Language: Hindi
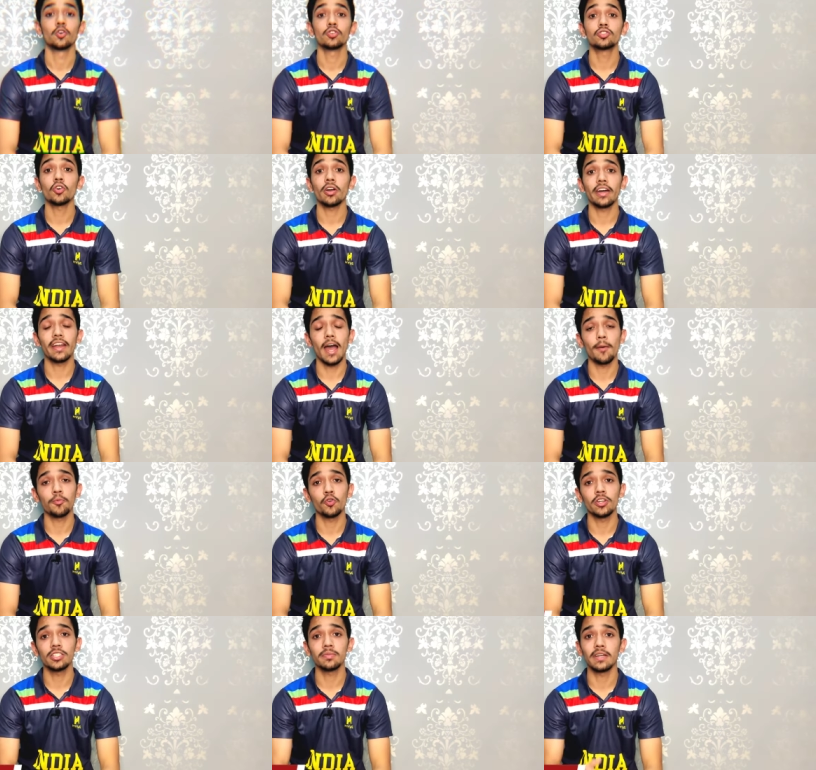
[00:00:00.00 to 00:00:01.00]
दोस्तों अगर
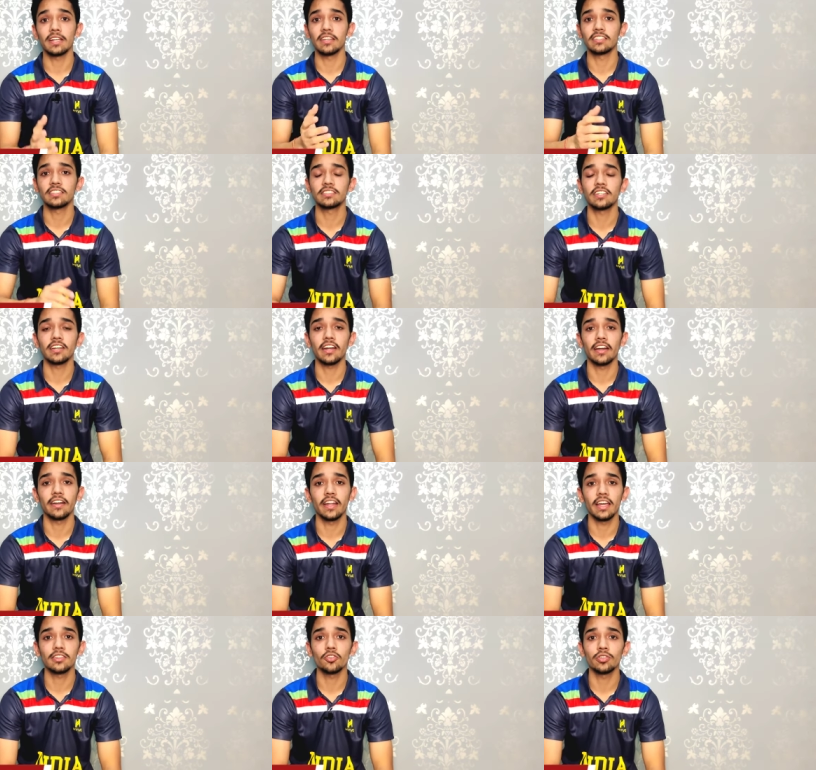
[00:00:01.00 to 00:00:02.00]
आपको इसमें रजिस्टर
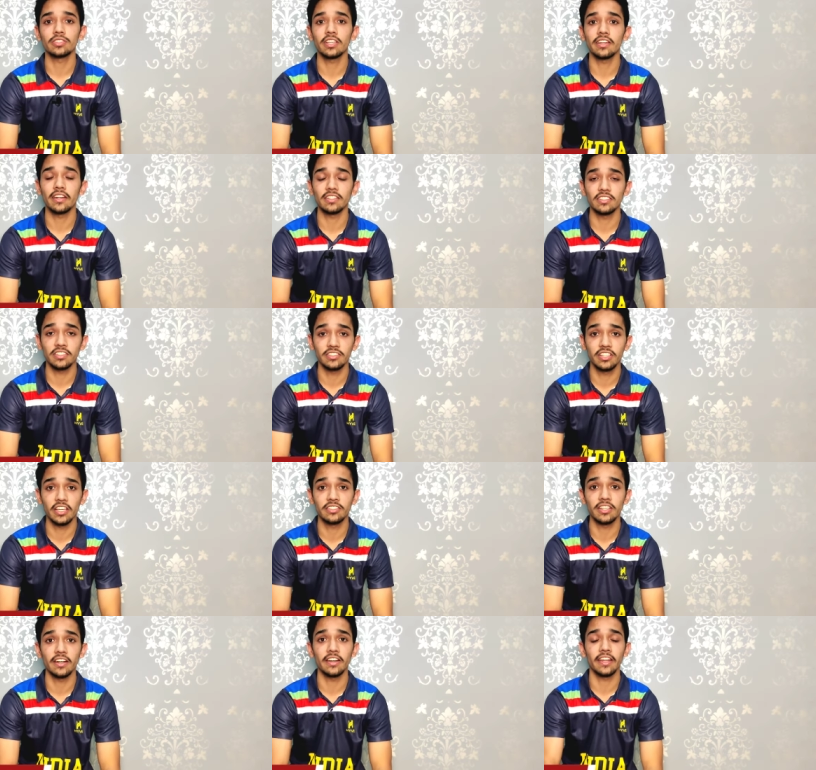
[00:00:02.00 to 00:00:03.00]
करना है तो इसकी
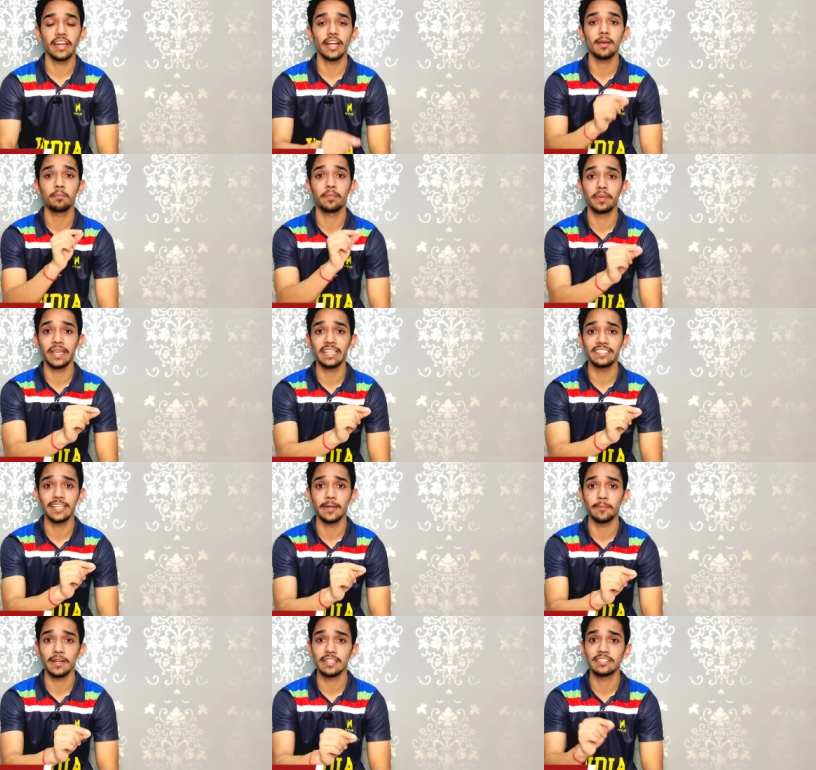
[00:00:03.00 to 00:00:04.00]
रजिस्ट्रेशन डेट 20
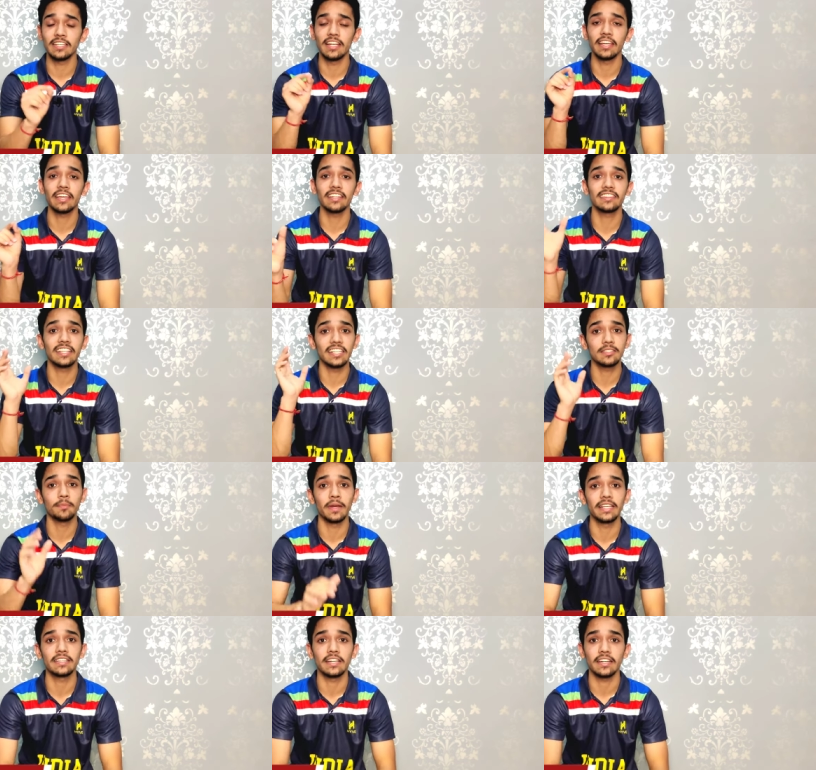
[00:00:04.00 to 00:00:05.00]
अप्रैल से लेकर 10
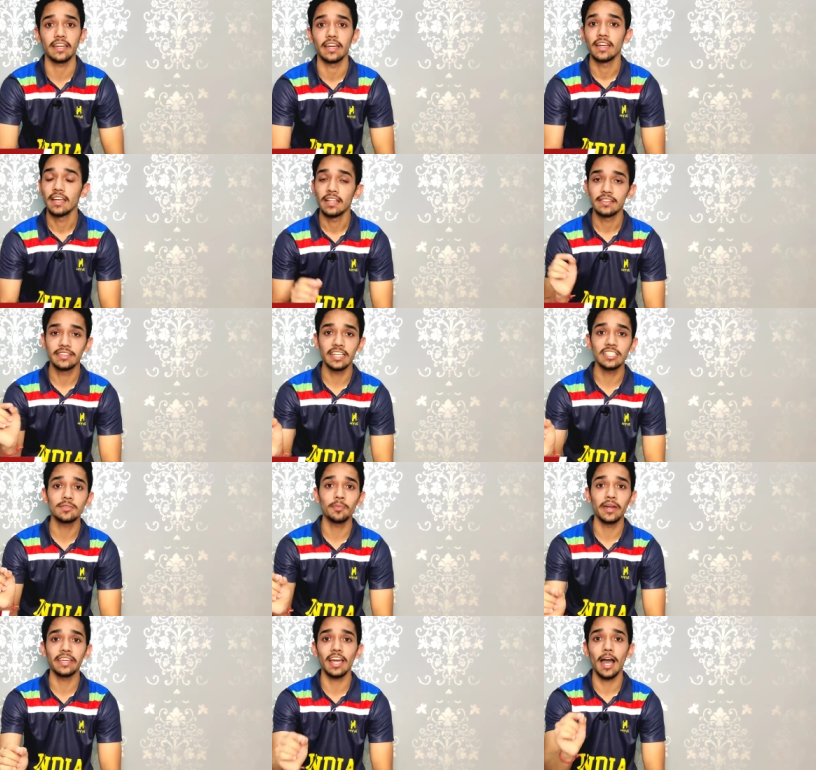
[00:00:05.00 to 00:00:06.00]
मई तक है
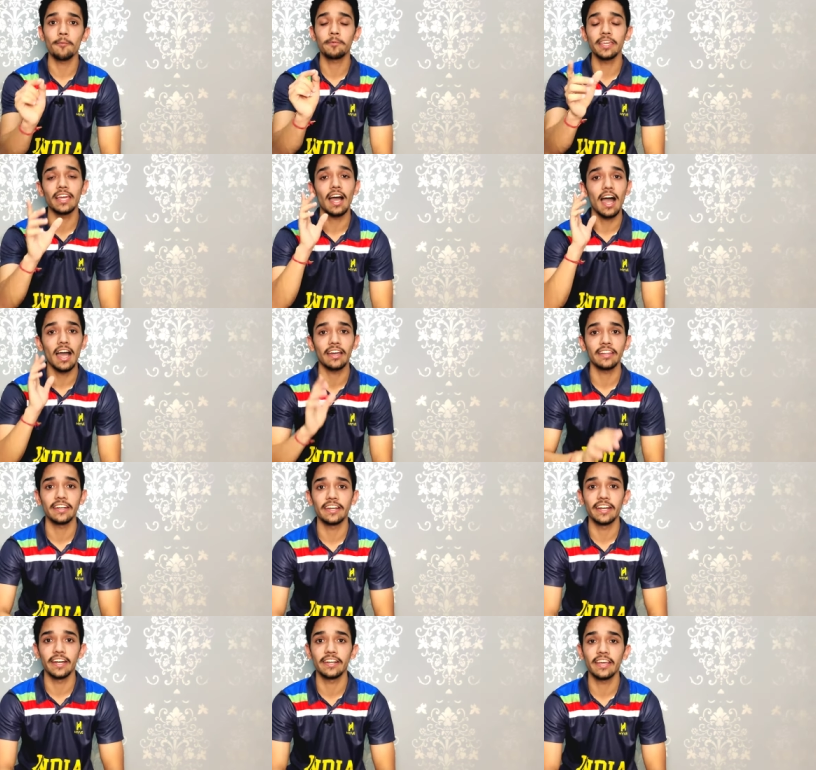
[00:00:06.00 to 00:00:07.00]
10 मई आपकी
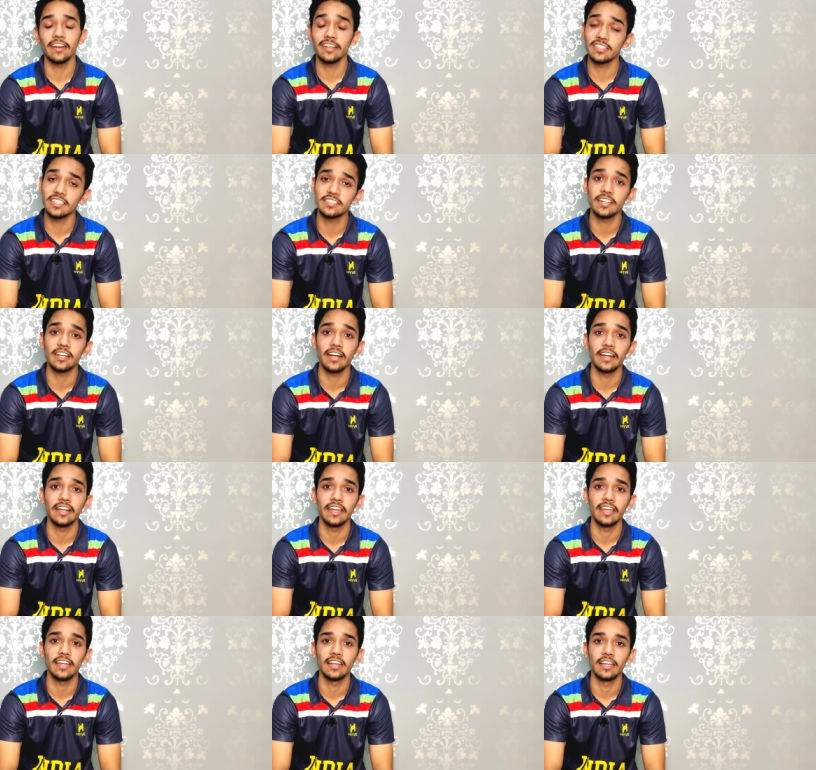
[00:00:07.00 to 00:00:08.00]
आखिरी डेट है रजिस्टर
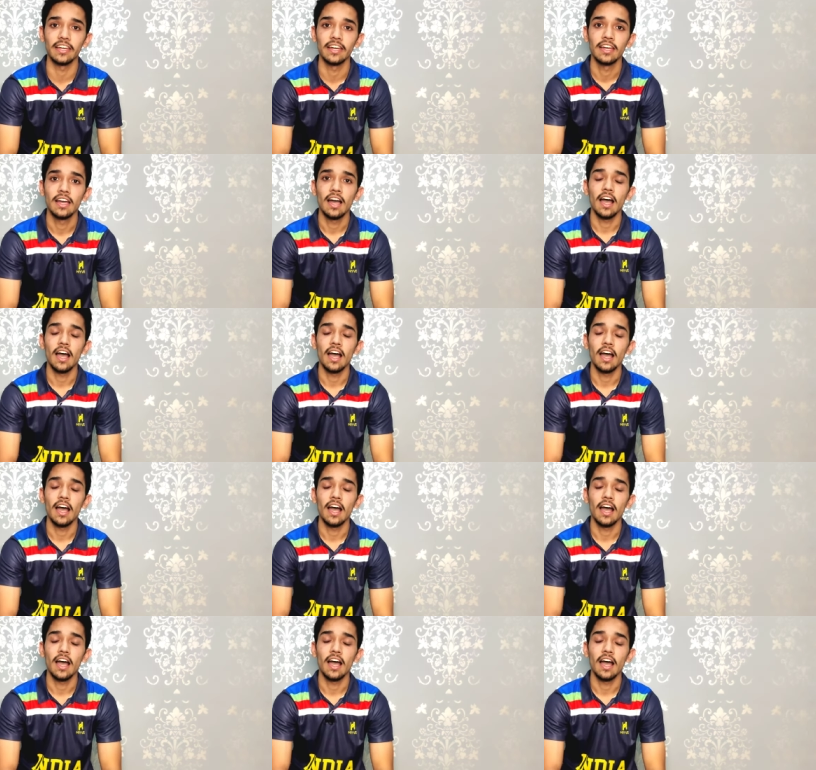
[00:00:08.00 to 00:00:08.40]
करने के लिए